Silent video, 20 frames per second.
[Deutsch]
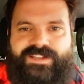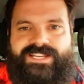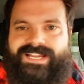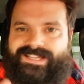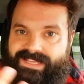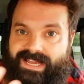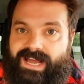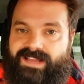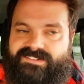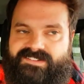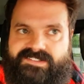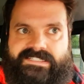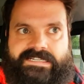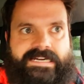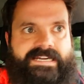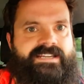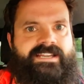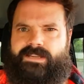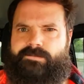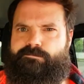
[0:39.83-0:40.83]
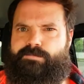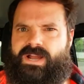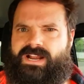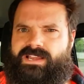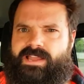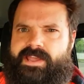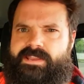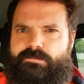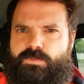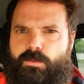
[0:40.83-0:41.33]
wieder da zu sein. Ich hatte ein paar
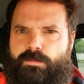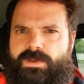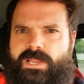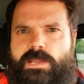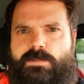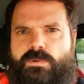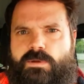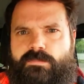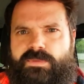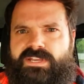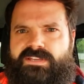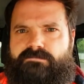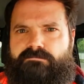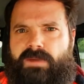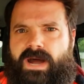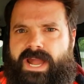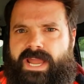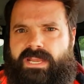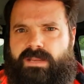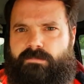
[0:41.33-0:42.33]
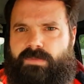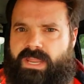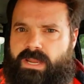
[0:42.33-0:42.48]
kleine Probleme mit meinem